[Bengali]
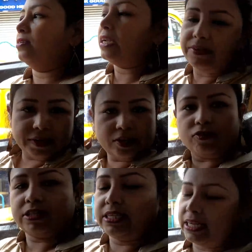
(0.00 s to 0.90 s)
ডেলিভারি
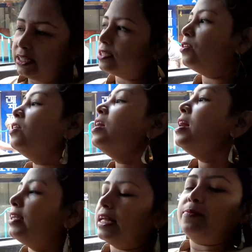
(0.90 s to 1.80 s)
করে দিয়ে গেছিল
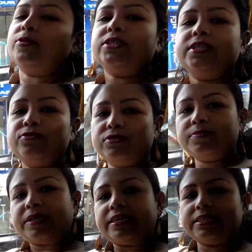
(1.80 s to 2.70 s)
তো তারপর যেদিন
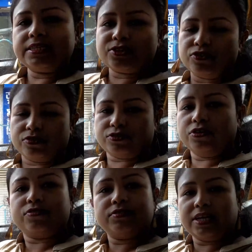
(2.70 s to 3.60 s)
দুদিন বেরিয়েছে
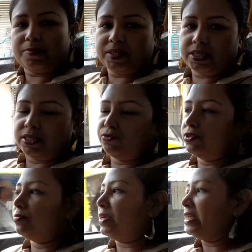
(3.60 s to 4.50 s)
শঙ্করদা আমাদের সাথে
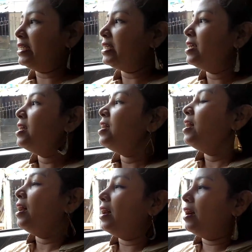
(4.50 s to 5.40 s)
দুদিন বেরিয়েছে
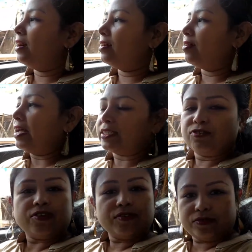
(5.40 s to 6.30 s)

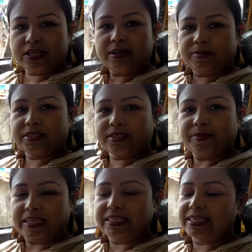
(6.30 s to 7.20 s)
আজকেও শঙ্করদাই আমাদের সাথে
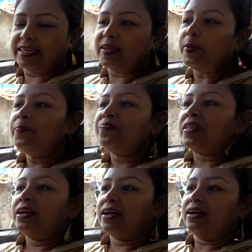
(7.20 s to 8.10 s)
বেরিয়েছে আর কি
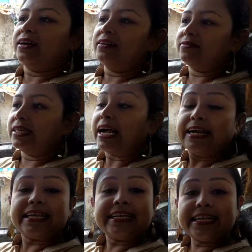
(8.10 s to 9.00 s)
তো
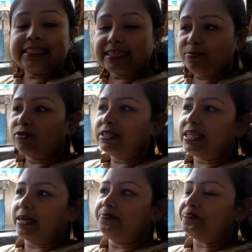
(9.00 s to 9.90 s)
গাড়ি কেনার যেটা
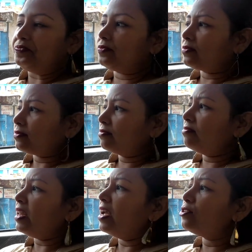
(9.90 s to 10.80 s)
বলছিলাম
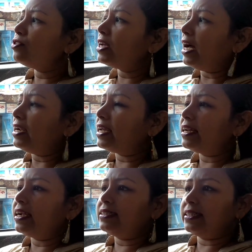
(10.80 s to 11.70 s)
অ্যাকচুয়ালি গাড়ি
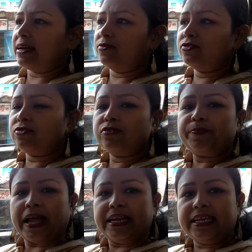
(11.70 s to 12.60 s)
কেনার যে তেমন কোনো
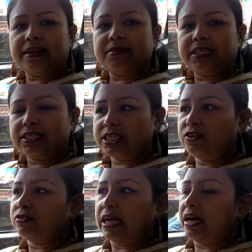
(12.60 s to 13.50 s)
প্ল্যানিং আমাদের
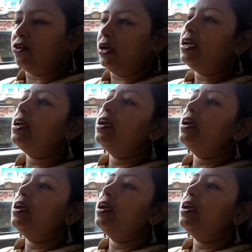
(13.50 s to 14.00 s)
ছিল তা নয়